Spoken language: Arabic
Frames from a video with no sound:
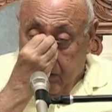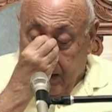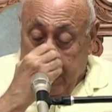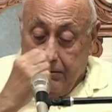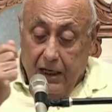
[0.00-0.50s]

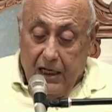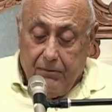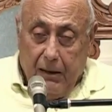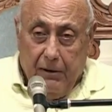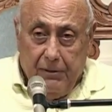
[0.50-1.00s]
كان ملك
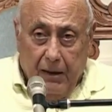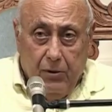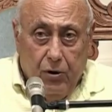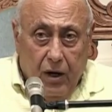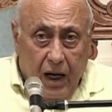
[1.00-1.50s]
بابل بيعمل
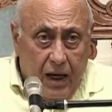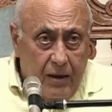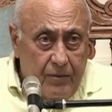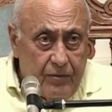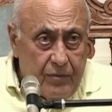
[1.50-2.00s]
قرعه
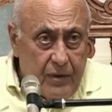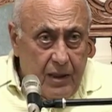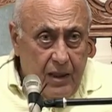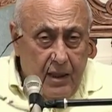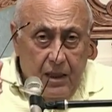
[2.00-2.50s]

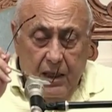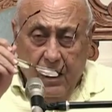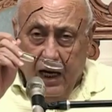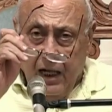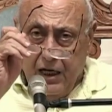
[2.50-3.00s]

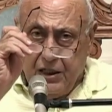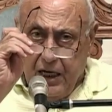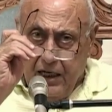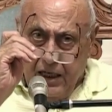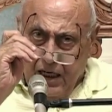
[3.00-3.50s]

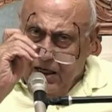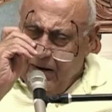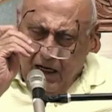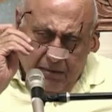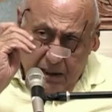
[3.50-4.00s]
علشان يهجم
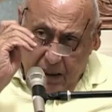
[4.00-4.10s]
على مين